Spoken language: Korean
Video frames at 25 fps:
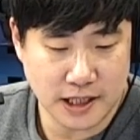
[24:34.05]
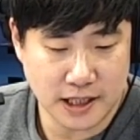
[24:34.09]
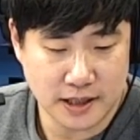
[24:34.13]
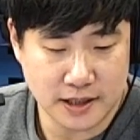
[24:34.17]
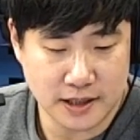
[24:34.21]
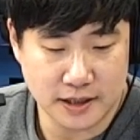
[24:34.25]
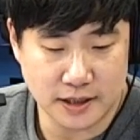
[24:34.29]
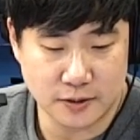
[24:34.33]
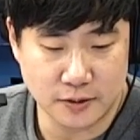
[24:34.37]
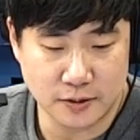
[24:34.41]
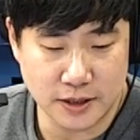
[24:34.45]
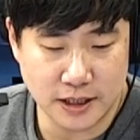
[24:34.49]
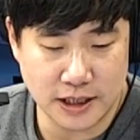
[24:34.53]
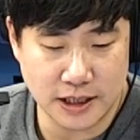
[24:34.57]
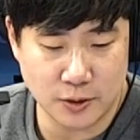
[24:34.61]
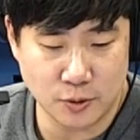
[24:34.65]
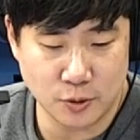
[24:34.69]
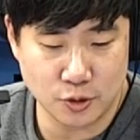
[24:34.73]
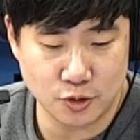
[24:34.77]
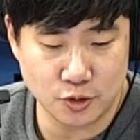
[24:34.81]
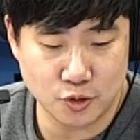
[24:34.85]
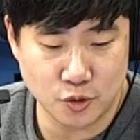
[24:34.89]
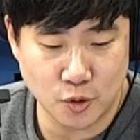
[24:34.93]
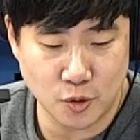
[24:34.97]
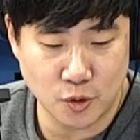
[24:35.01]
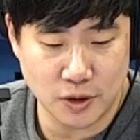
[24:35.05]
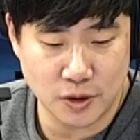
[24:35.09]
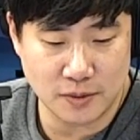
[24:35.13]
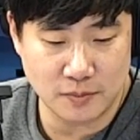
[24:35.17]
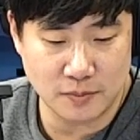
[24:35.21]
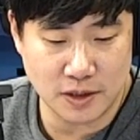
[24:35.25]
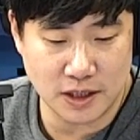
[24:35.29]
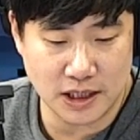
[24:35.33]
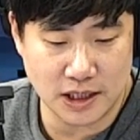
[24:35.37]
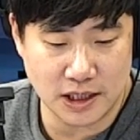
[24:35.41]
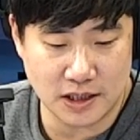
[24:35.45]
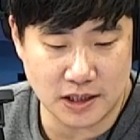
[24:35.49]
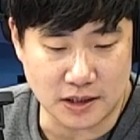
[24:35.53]
그리고 1565님이
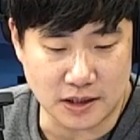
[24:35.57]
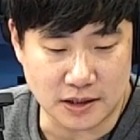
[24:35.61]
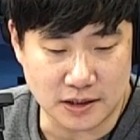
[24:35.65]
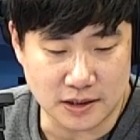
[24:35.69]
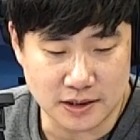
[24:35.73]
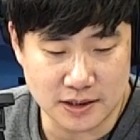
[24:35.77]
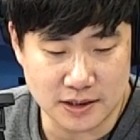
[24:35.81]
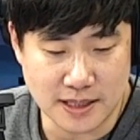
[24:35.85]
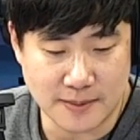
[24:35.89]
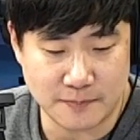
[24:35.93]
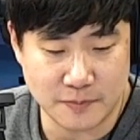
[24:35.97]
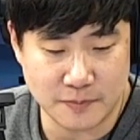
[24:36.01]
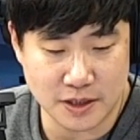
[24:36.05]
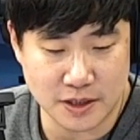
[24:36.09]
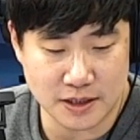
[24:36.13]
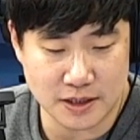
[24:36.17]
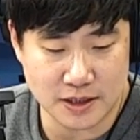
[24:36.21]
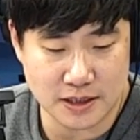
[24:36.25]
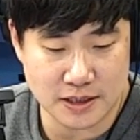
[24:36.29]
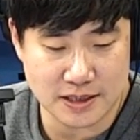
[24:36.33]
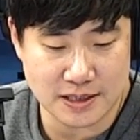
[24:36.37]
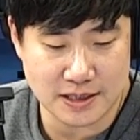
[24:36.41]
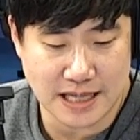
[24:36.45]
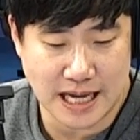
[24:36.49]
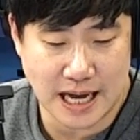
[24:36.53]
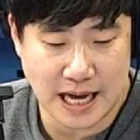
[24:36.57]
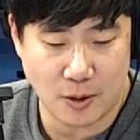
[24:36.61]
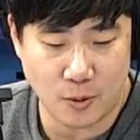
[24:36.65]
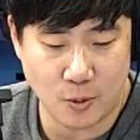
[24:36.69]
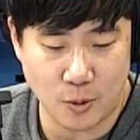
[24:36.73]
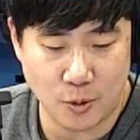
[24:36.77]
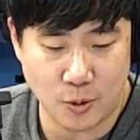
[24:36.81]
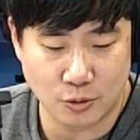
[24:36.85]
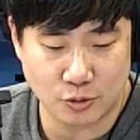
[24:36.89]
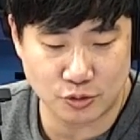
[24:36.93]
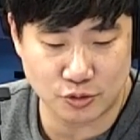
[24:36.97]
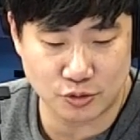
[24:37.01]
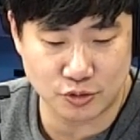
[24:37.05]
2등, 3등은
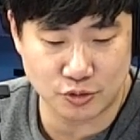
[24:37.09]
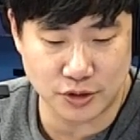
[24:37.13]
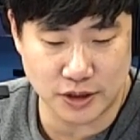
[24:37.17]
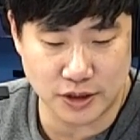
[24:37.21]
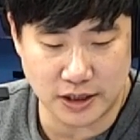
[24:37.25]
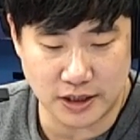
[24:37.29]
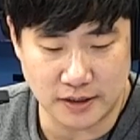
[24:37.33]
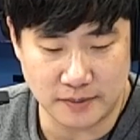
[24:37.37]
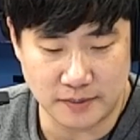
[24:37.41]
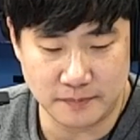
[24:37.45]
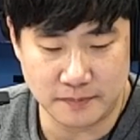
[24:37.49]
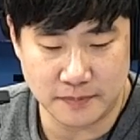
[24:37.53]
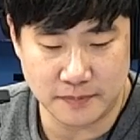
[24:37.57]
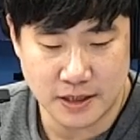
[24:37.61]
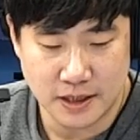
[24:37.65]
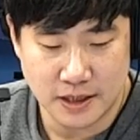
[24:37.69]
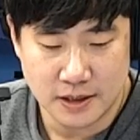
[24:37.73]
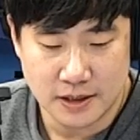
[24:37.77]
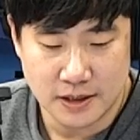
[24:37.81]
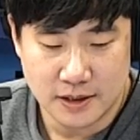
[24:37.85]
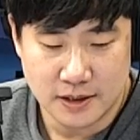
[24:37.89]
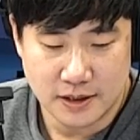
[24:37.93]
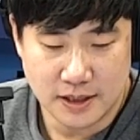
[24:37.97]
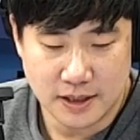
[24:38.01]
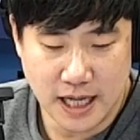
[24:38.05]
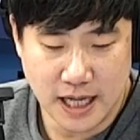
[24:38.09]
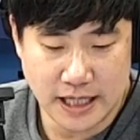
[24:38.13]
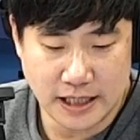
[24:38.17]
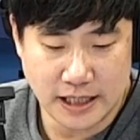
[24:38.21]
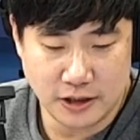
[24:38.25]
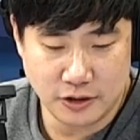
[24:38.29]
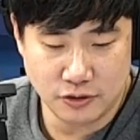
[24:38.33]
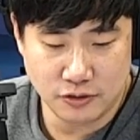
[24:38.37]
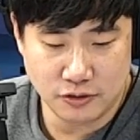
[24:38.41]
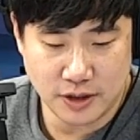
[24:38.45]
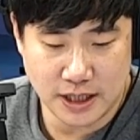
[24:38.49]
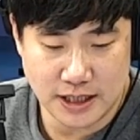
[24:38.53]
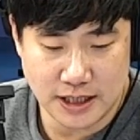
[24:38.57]
4599님,
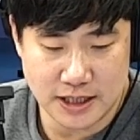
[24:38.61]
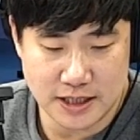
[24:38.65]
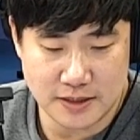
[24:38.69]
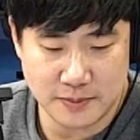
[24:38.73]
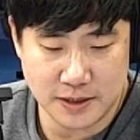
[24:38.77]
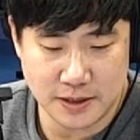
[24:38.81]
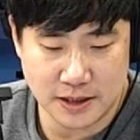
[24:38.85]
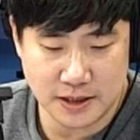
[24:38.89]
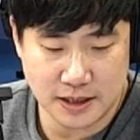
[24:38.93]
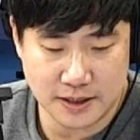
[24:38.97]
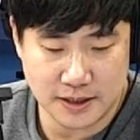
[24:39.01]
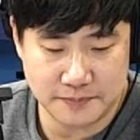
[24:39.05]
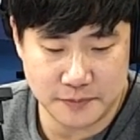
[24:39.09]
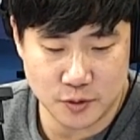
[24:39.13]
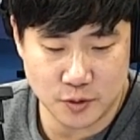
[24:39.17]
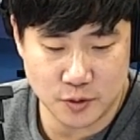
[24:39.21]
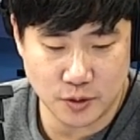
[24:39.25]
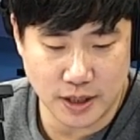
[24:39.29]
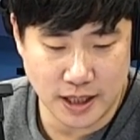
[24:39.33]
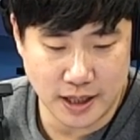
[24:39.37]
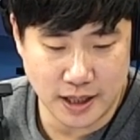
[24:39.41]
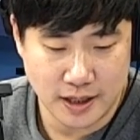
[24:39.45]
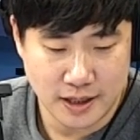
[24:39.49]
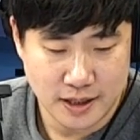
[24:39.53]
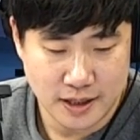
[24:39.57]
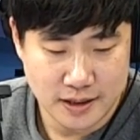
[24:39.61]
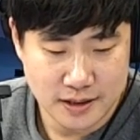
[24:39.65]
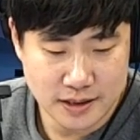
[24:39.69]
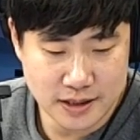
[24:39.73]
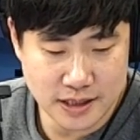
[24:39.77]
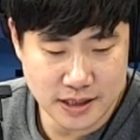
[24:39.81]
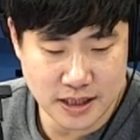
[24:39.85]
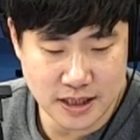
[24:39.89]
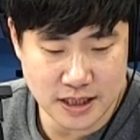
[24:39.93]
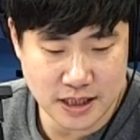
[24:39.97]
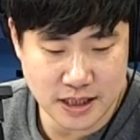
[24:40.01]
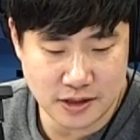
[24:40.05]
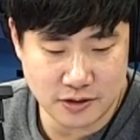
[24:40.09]
아이유 한지민 김소혜,
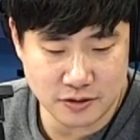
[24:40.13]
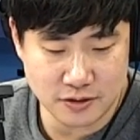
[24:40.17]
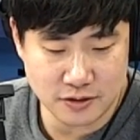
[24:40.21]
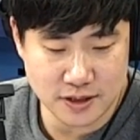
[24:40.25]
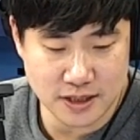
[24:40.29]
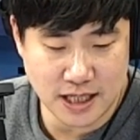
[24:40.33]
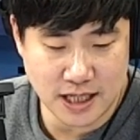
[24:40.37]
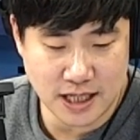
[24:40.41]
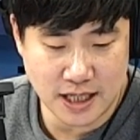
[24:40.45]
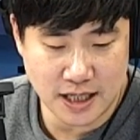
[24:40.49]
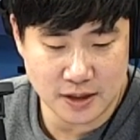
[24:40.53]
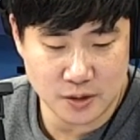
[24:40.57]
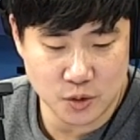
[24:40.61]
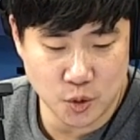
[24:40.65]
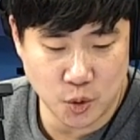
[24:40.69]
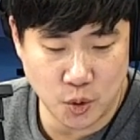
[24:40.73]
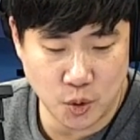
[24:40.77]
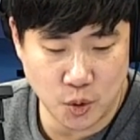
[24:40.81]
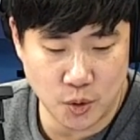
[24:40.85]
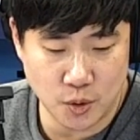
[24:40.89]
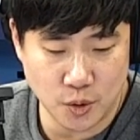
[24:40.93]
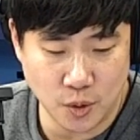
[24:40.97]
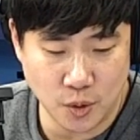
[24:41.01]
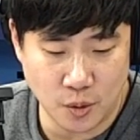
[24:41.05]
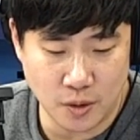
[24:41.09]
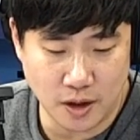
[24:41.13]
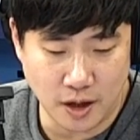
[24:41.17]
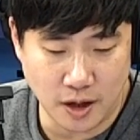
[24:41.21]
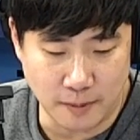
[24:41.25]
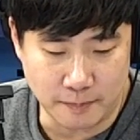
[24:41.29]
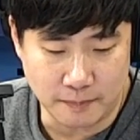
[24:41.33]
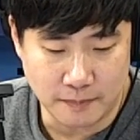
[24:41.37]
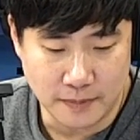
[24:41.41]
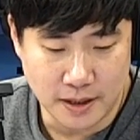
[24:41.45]
7764 조용업,